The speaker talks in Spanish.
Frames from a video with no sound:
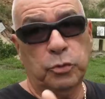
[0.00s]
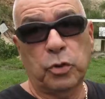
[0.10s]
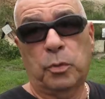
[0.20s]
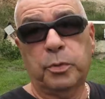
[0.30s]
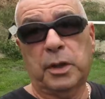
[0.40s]

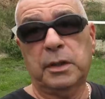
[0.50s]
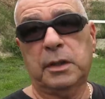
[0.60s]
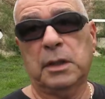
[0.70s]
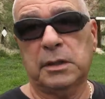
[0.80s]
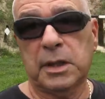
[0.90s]
todo
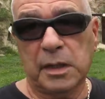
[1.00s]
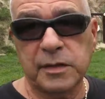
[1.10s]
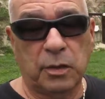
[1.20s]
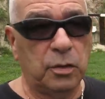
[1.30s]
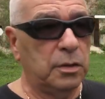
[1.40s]
proyectil
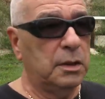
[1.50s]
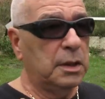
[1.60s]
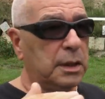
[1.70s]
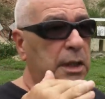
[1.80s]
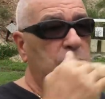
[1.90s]
trazador
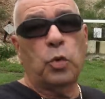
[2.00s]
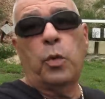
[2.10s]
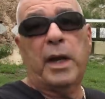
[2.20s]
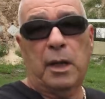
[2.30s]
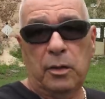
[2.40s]
que tú
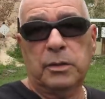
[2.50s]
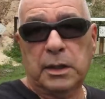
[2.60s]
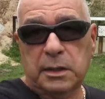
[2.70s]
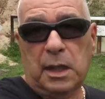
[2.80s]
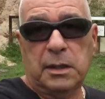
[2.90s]
ves a dónde
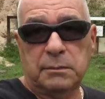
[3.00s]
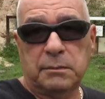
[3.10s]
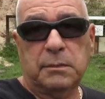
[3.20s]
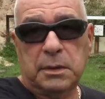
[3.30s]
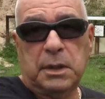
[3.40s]
estás
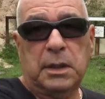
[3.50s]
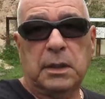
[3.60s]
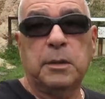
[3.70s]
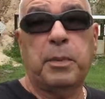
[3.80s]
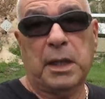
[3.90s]
eh,
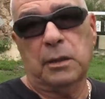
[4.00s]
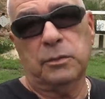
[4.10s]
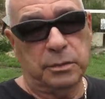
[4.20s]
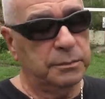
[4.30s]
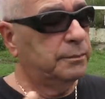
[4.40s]

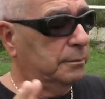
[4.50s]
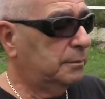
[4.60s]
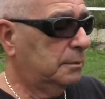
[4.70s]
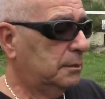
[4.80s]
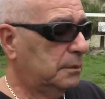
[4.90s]
disparando.
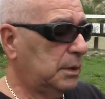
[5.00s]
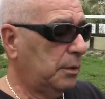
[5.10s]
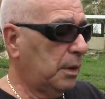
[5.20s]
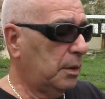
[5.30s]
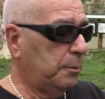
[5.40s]

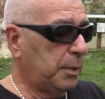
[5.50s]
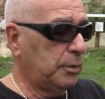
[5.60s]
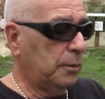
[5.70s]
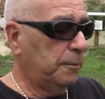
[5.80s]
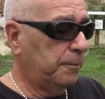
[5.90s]
Llevado al
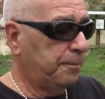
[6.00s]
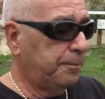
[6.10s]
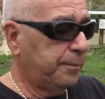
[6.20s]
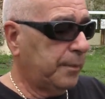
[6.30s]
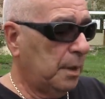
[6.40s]
español
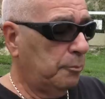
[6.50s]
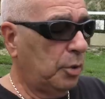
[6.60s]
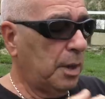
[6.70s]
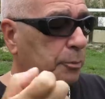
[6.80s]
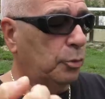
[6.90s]

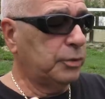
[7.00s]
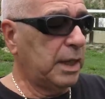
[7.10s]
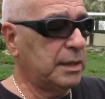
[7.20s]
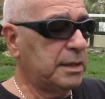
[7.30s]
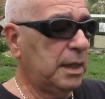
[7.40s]
la
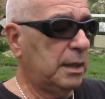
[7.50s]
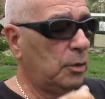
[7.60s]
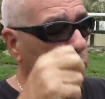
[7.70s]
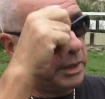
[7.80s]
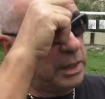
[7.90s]
potencia de
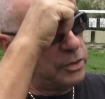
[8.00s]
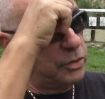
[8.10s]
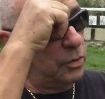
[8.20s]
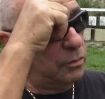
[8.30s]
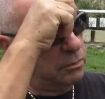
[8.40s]

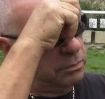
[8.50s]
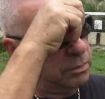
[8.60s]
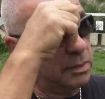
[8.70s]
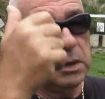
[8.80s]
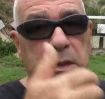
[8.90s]
iluminación
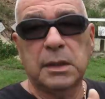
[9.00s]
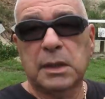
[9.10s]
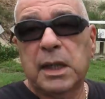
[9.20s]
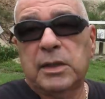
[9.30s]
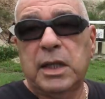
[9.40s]

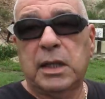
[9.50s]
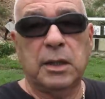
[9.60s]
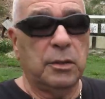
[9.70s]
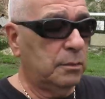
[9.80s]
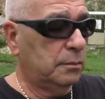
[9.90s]
que tiene,
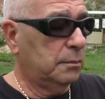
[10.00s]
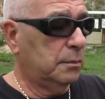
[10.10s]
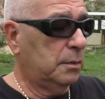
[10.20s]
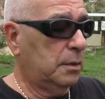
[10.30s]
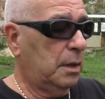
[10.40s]
¿no?
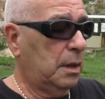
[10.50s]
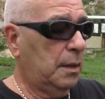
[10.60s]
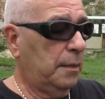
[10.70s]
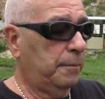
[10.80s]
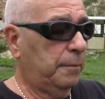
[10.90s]

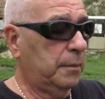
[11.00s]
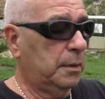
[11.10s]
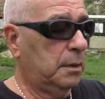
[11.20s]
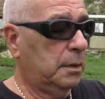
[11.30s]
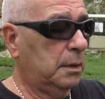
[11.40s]
Ah,
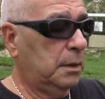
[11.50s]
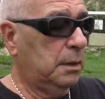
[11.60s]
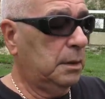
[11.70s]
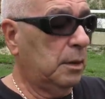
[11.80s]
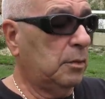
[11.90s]
es